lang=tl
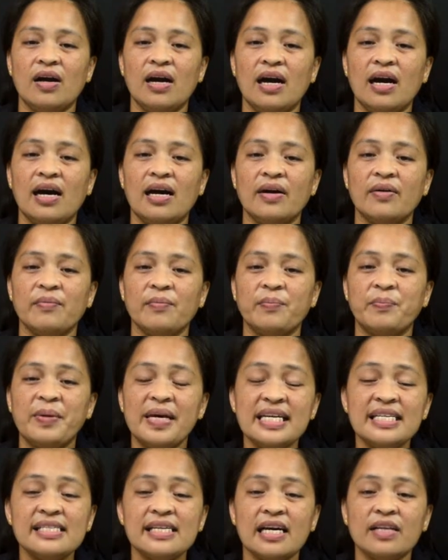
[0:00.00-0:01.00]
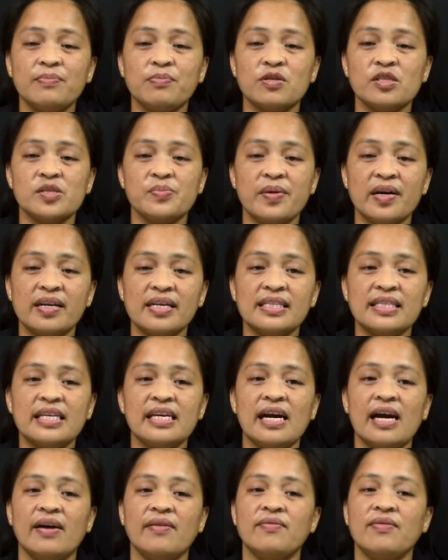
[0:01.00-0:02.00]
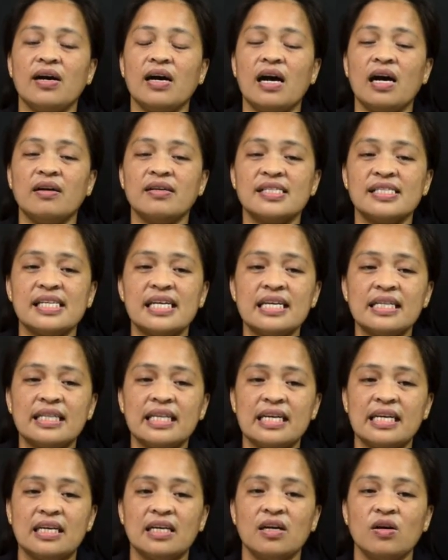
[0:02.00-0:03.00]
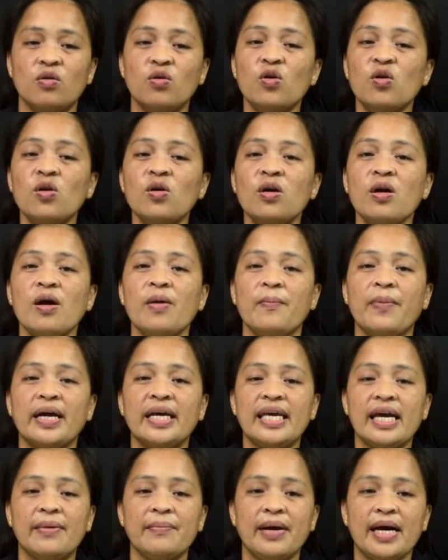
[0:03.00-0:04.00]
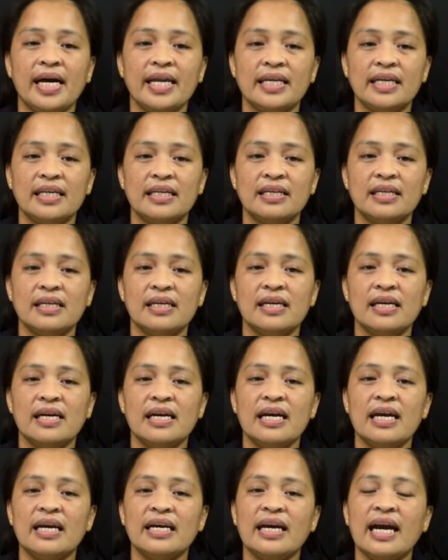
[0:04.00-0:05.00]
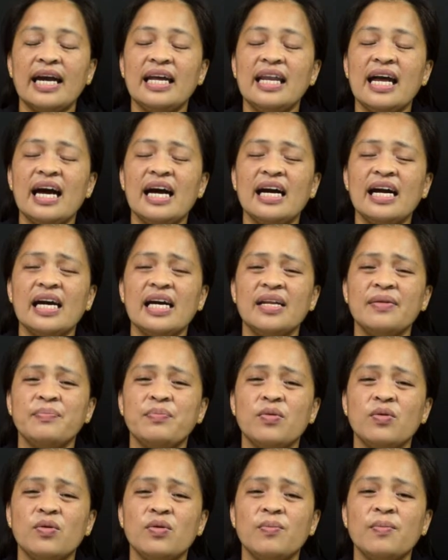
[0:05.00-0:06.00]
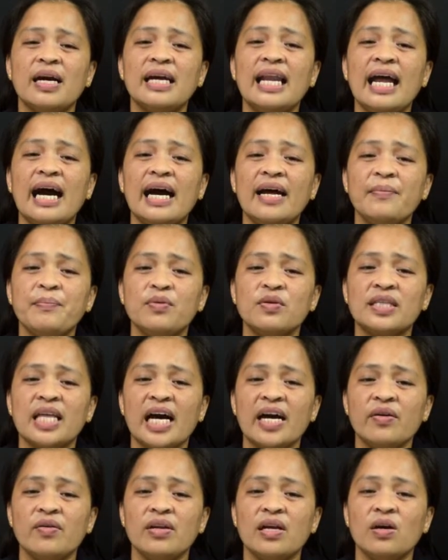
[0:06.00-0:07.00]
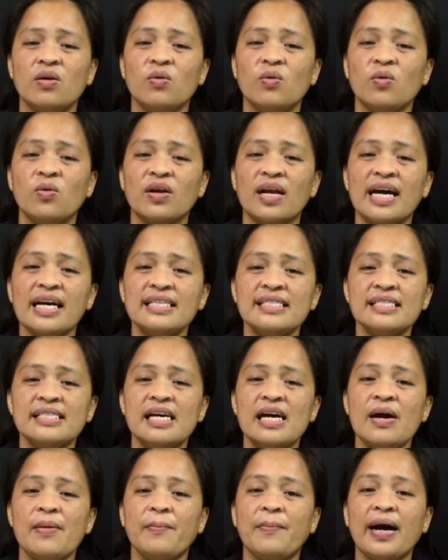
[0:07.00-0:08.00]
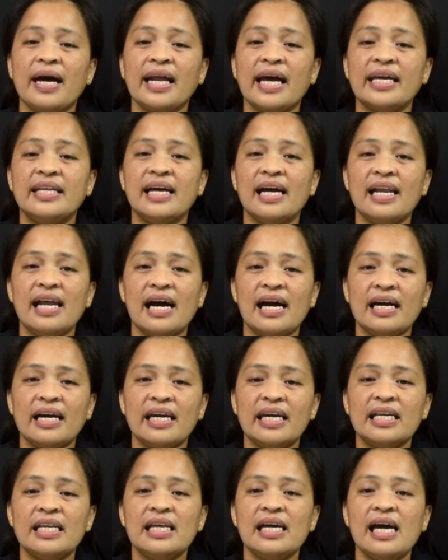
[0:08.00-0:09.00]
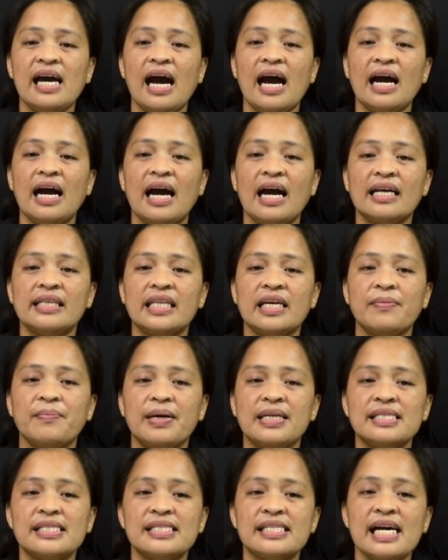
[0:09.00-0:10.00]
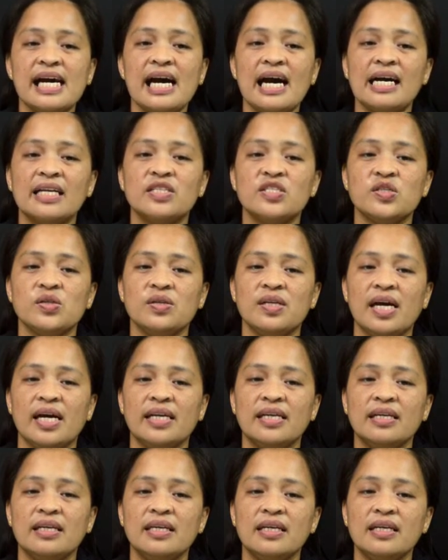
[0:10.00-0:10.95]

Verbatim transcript: ang peace at prosperity of our city o pagyamanin. Kailangan pong maglaan po tayo ng oras para idalangin ang ating bansa at syudad.